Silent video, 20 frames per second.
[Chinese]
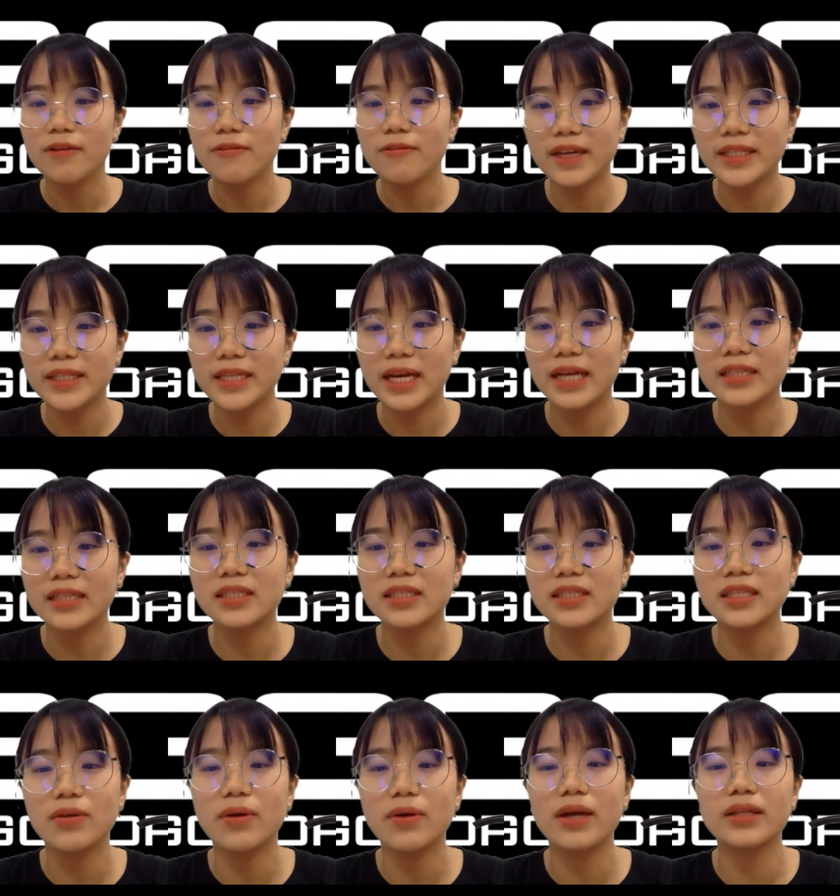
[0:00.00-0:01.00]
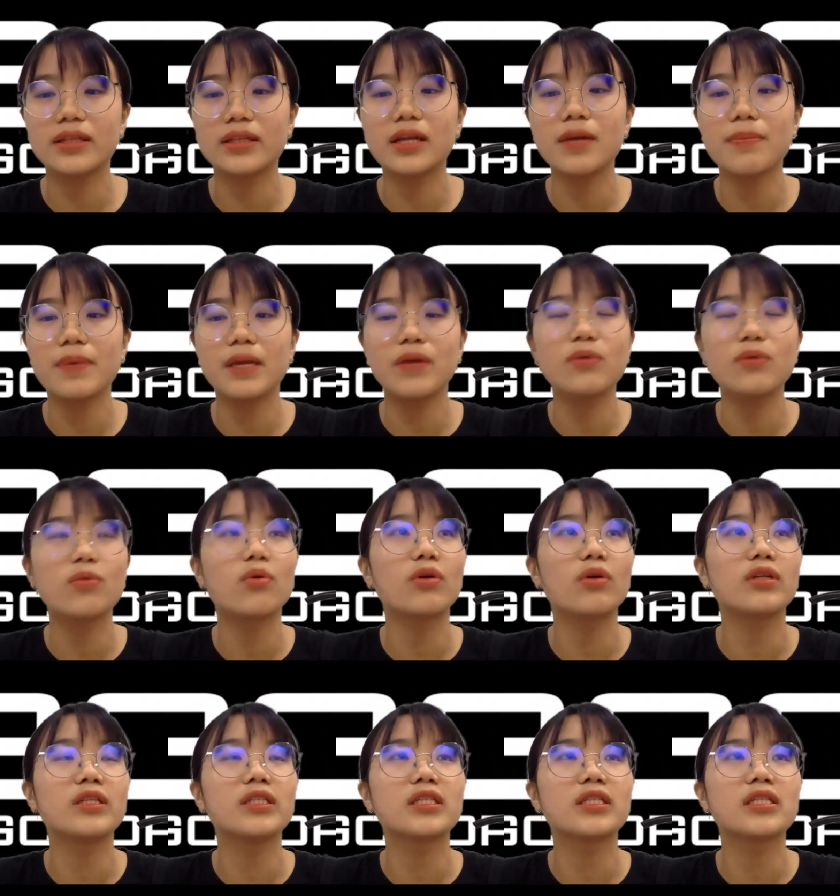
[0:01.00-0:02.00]
非常喜欢，特别如果
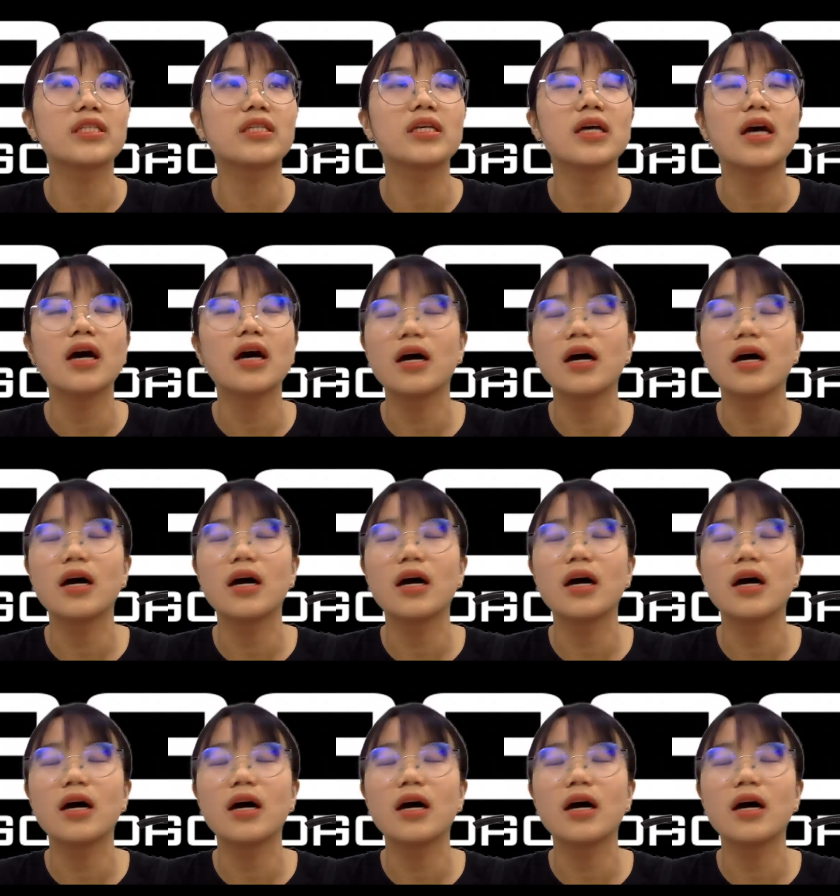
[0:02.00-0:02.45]
你是